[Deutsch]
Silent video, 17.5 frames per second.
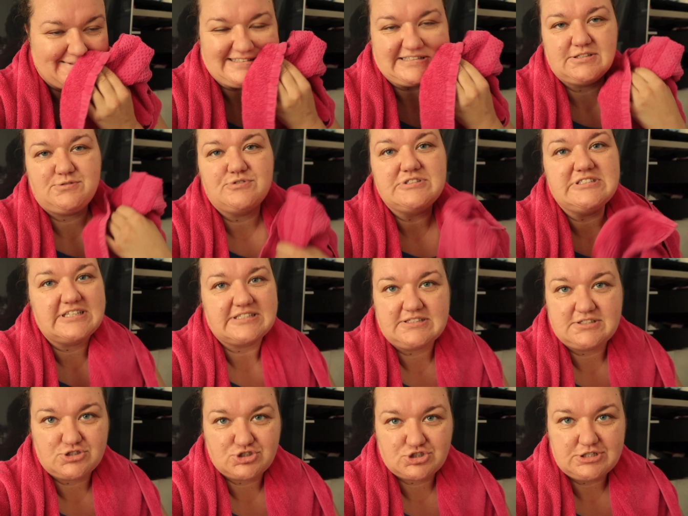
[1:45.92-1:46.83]
Also ich finde es
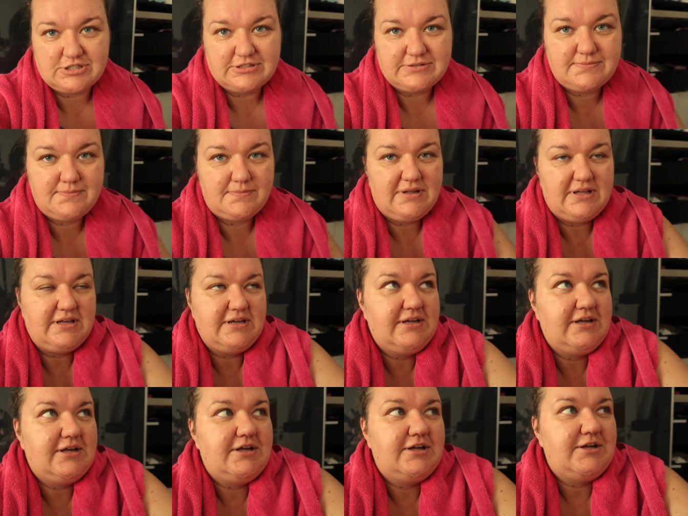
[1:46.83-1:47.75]
jetzt nicht schlimm,
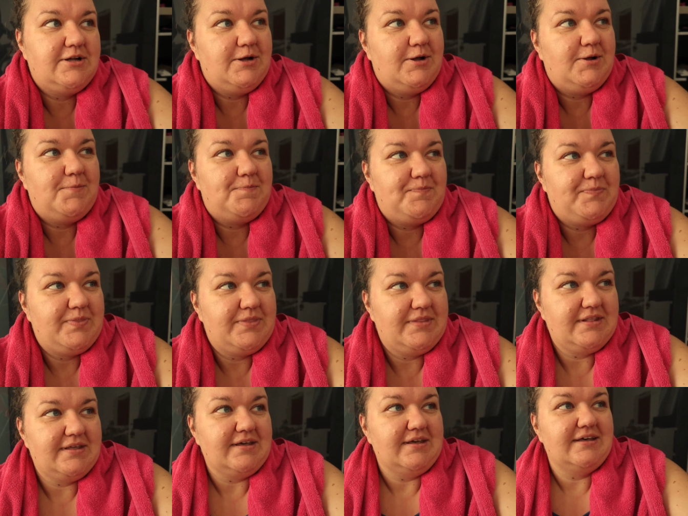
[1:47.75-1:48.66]

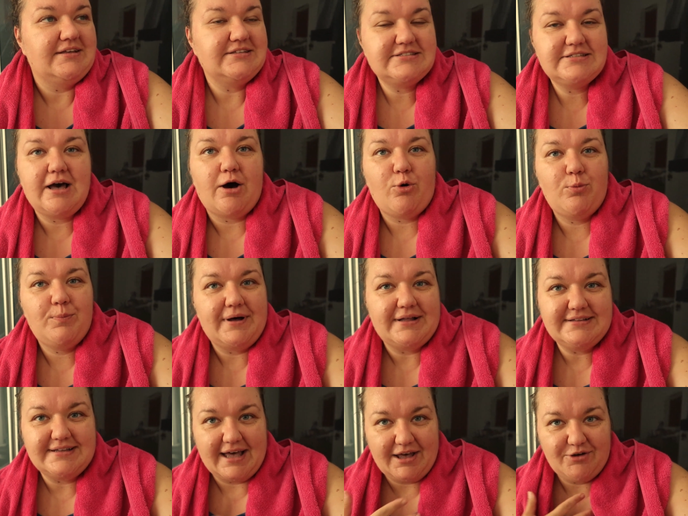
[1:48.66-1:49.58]
ist ja auch
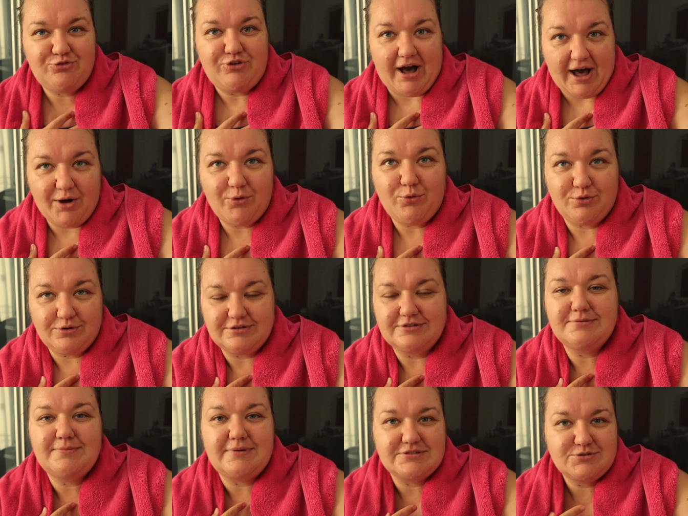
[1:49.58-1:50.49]
mal eine Erfahrung,
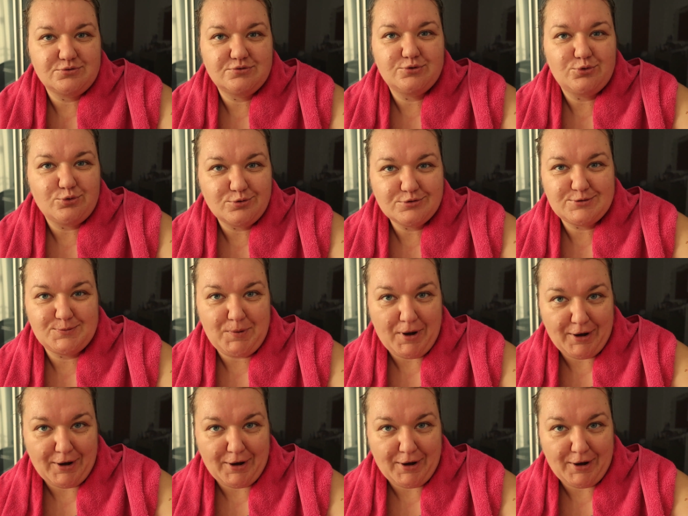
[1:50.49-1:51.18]
ne, mal so eine große